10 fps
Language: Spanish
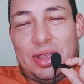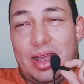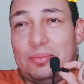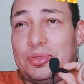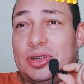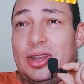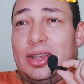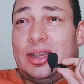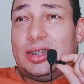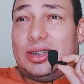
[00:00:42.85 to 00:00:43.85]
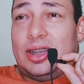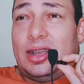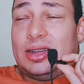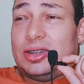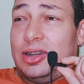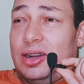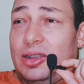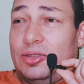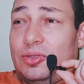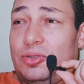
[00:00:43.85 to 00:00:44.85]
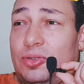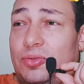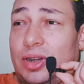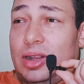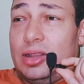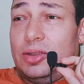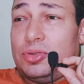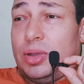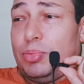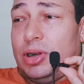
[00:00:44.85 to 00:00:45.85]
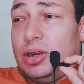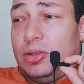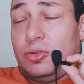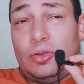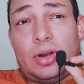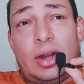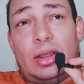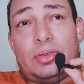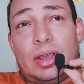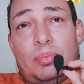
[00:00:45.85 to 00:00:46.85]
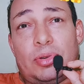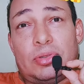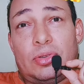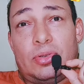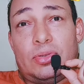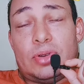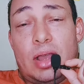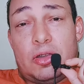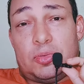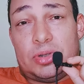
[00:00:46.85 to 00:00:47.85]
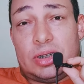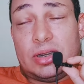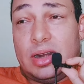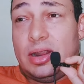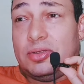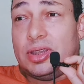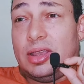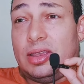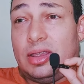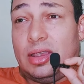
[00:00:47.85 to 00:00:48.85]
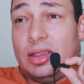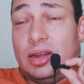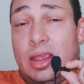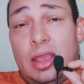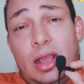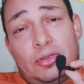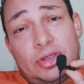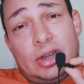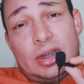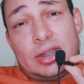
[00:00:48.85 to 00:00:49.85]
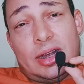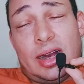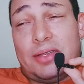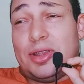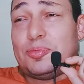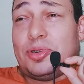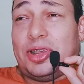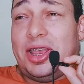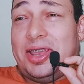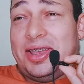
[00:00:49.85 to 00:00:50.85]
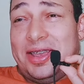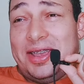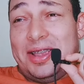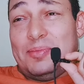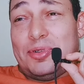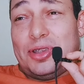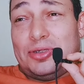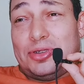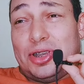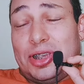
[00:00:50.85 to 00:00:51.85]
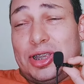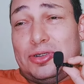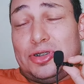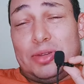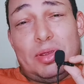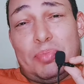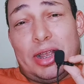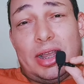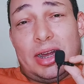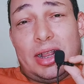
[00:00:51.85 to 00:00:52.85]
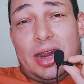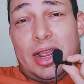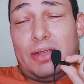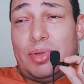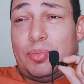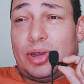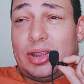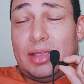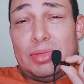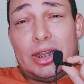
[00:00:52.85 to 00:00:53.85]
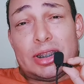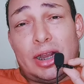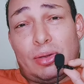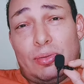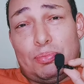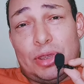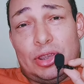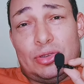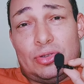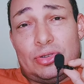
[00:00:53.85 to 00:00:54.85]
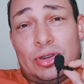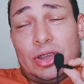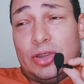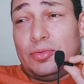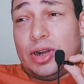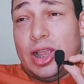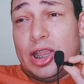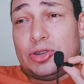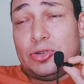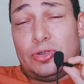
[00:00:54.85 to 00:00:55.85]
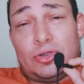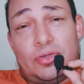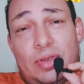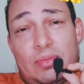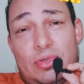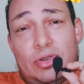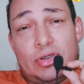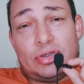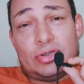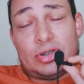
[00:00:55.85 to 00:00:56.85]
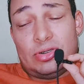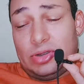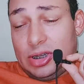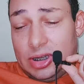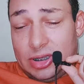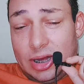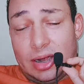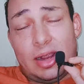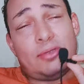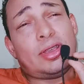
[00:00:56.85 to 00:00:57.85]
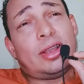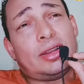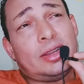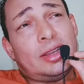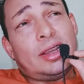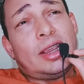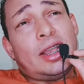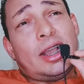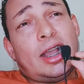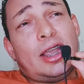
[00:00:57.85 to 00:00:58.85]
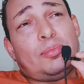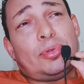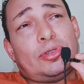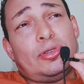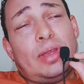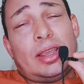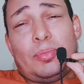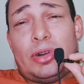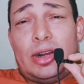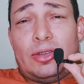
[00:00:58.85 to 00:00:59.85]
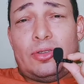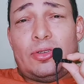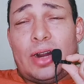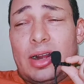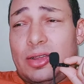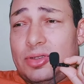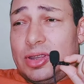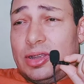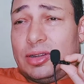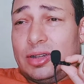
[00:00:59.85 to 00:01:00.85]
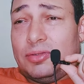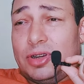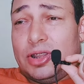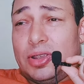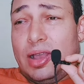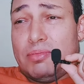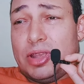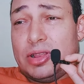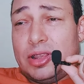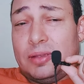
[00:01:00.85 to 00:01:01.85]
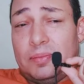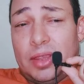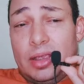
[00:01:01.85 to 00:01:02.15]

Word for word: Ah, pues, si, si Alejandro Fernández le gusta ponerle color a la vida por todos los lados, pues esa es la vida de él. A ustedes les da rabia, es porque porque ustedes no sirven para cargar agua porque también están rompidos y fuera de eso no son famosos, eso es lo que les da rabia. Ay, por Dios, hay que ponerle color a la vida, definitivamente.